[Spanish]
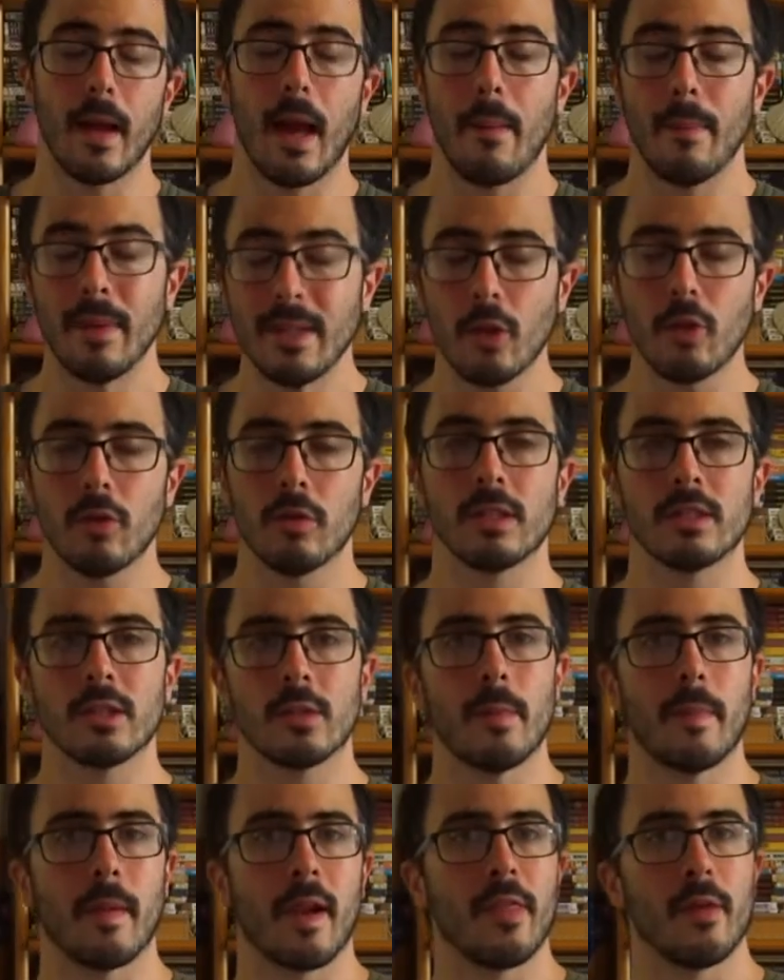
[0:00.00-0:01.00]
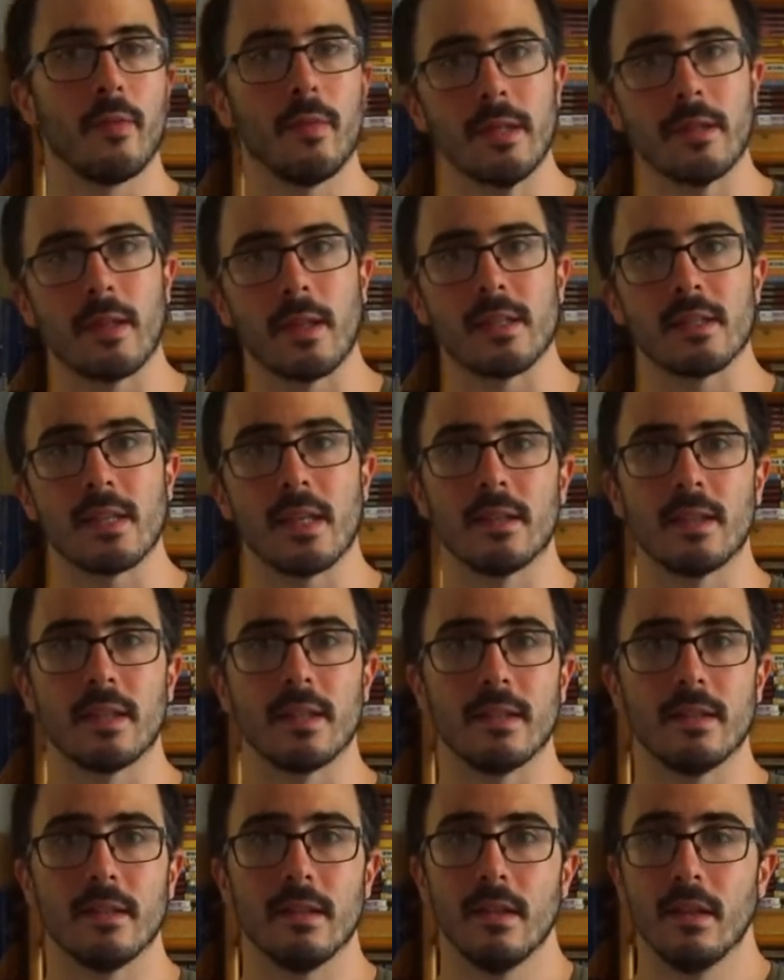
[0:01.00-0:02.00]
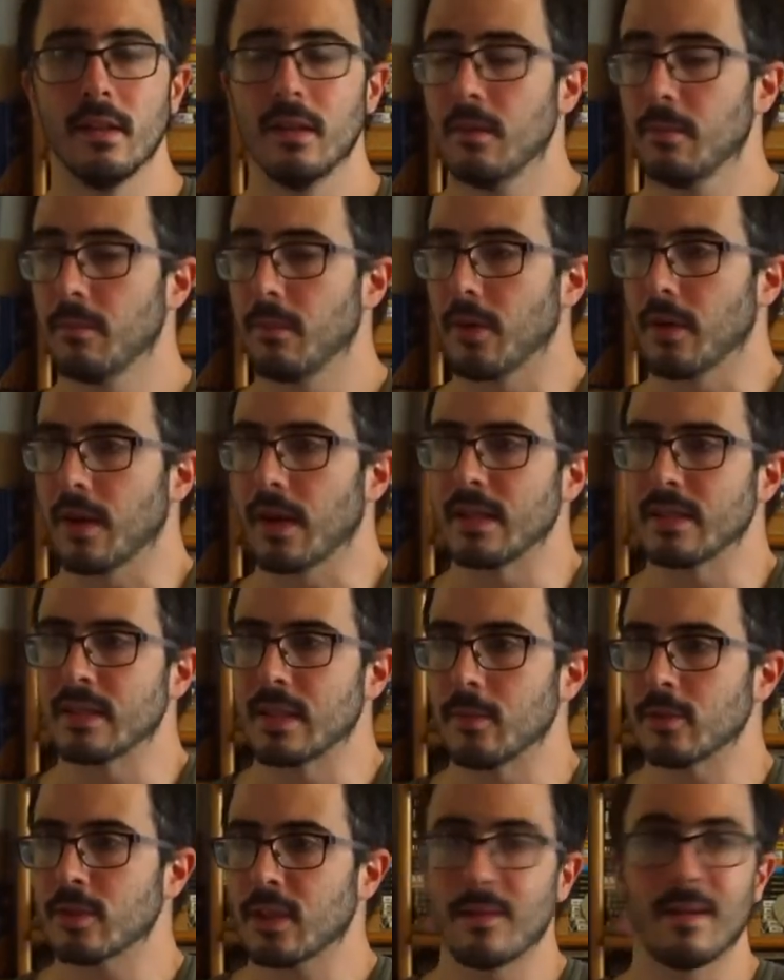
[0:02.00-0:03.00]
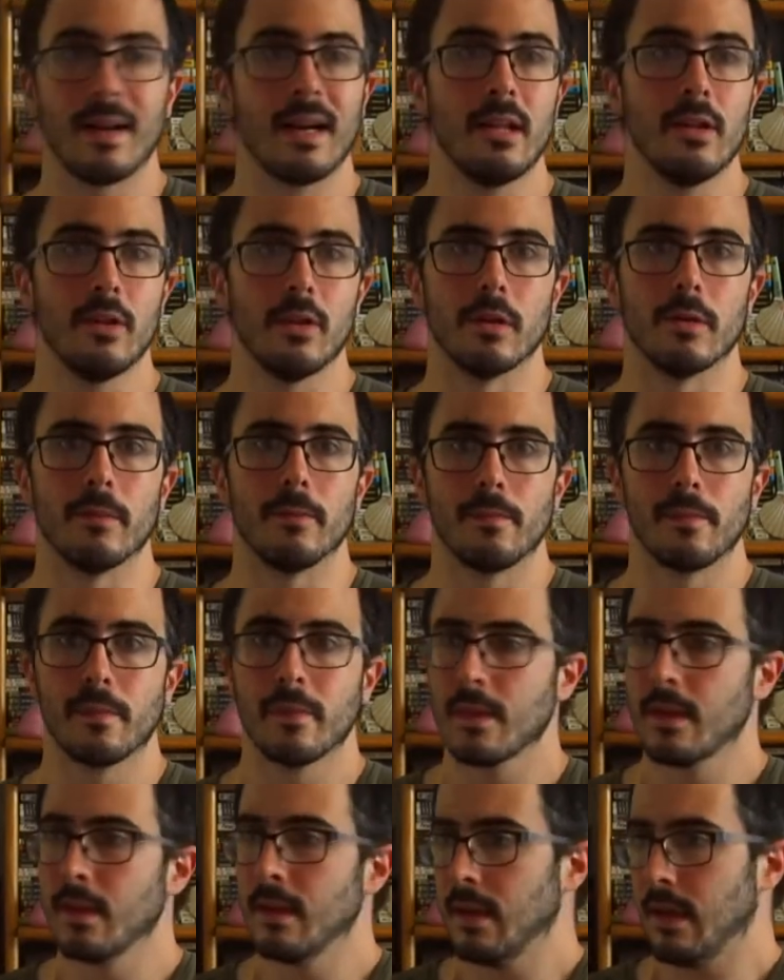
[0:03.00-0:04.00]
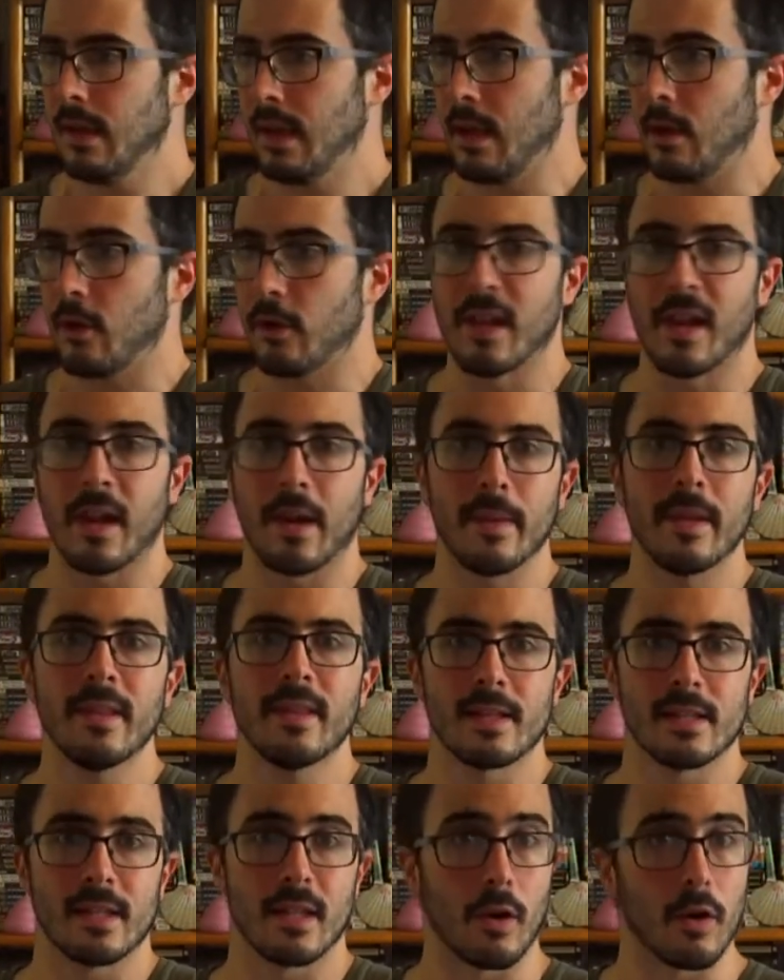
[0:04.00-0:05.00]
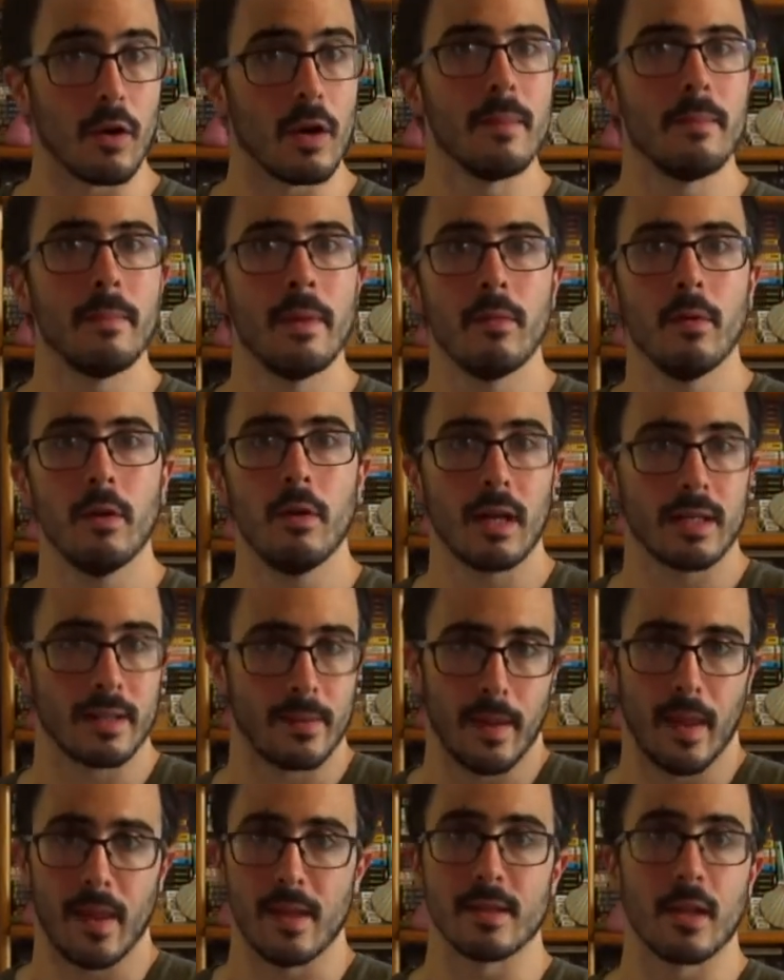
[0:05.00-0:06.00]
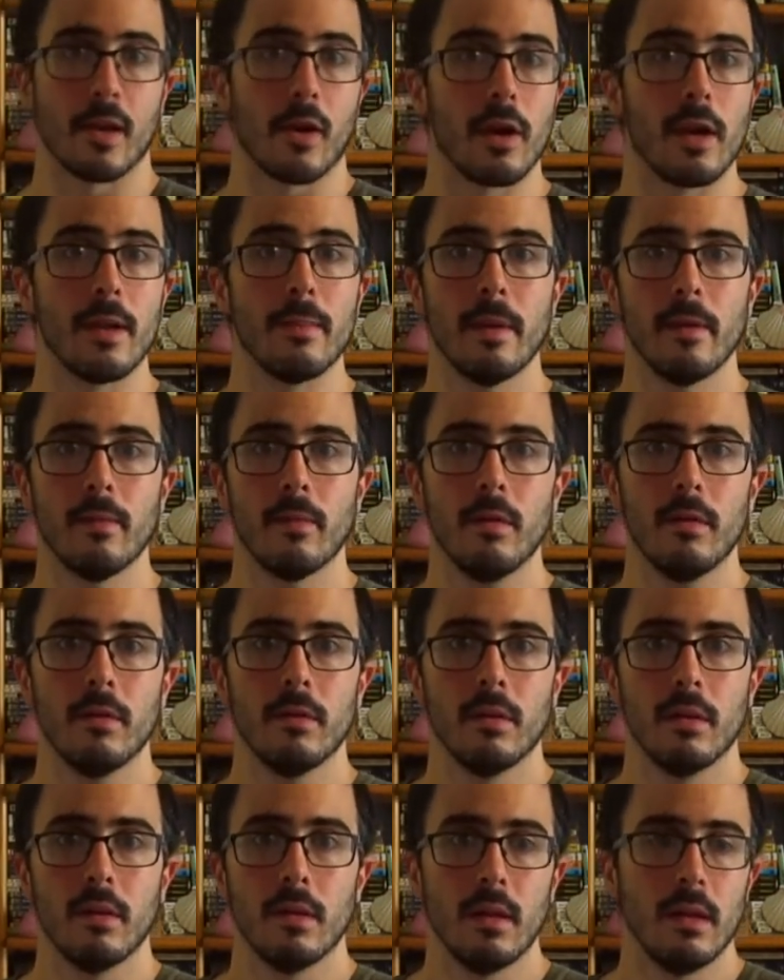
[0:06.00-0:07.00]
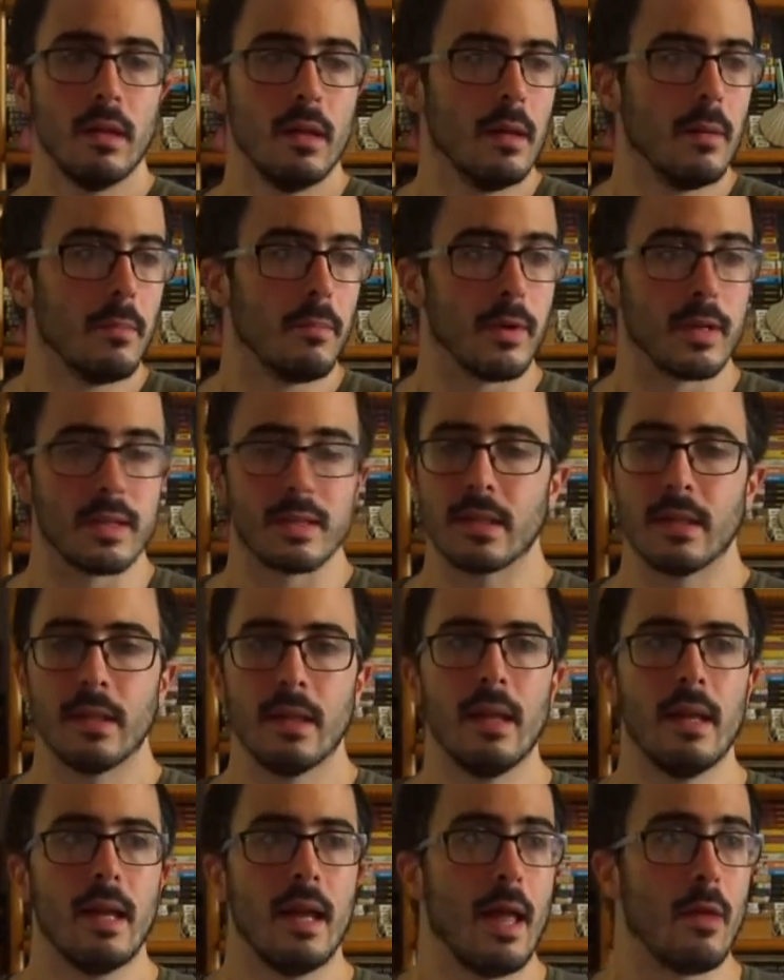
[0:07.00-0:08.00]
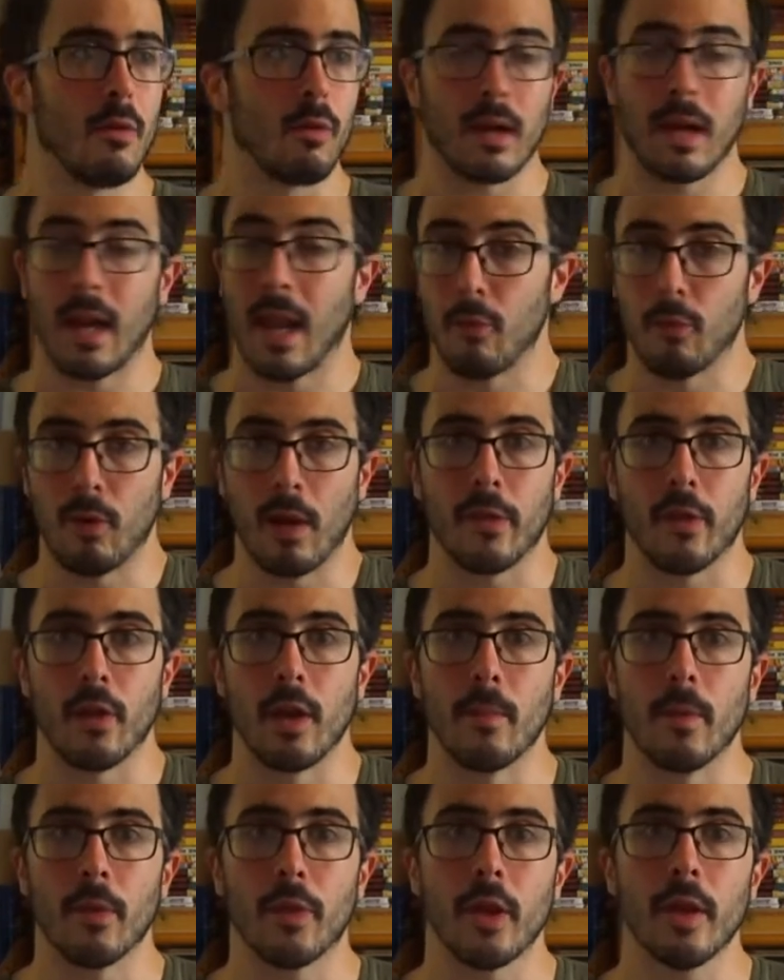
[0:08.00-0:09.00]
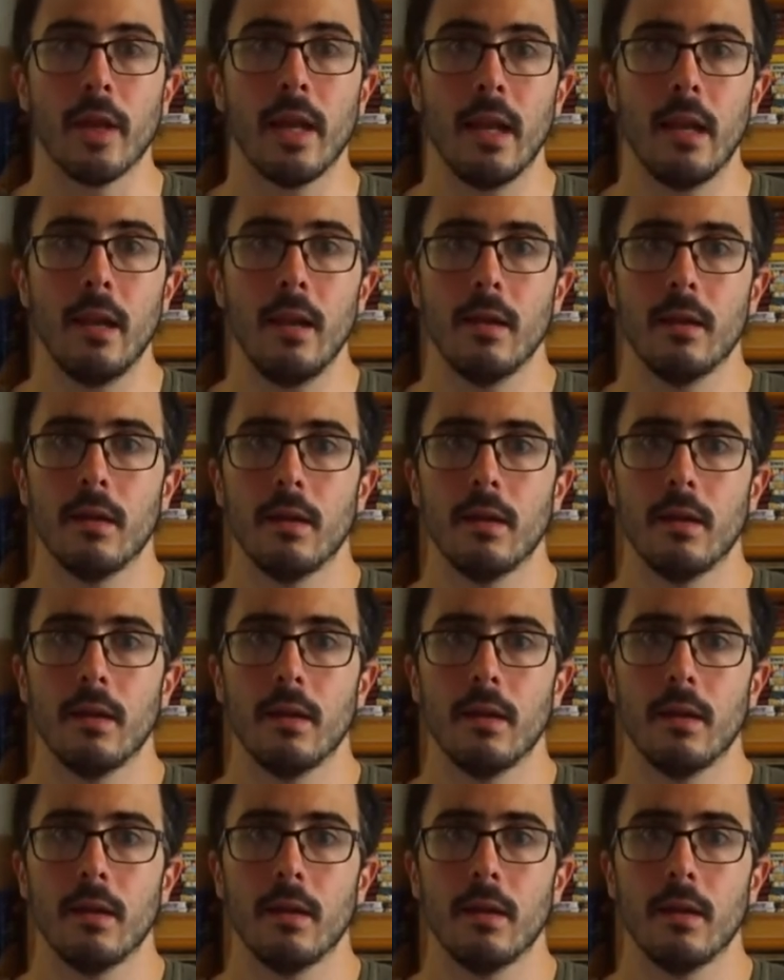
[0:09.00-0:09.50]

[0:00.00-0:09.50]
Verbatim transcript: A mí todo esto me parece muy interesante, porque estamos trabajando eh, con herramientas de rol en vivo, actividades de rol en vivo, pues la educación emocional